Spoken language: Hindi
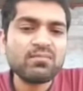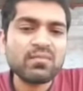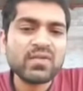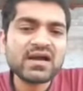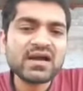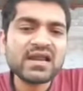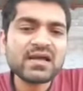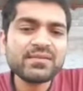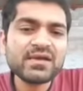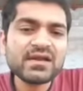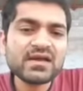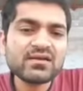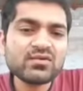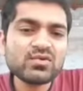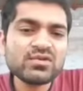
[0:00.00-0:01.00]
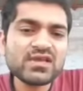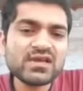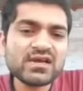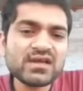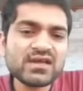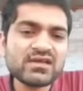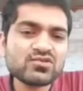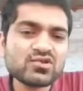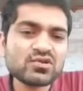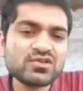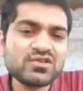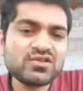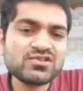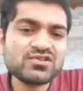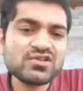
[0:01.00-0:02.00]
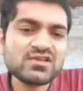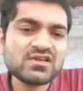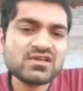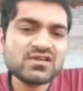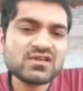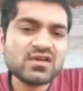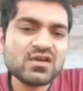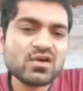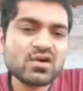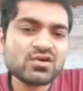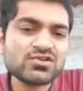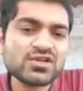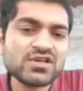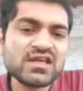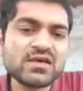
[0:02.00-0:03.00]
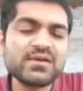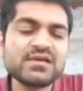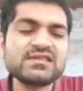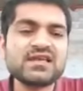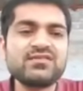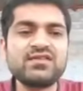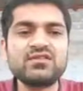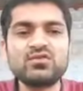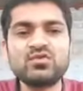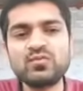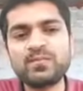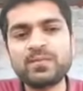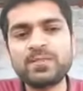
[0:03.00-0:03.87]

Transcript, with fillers: मंगल आपके लग्न को देख रहे हैं चौथी दृष्टि से और शनि आपके सेवन्थ को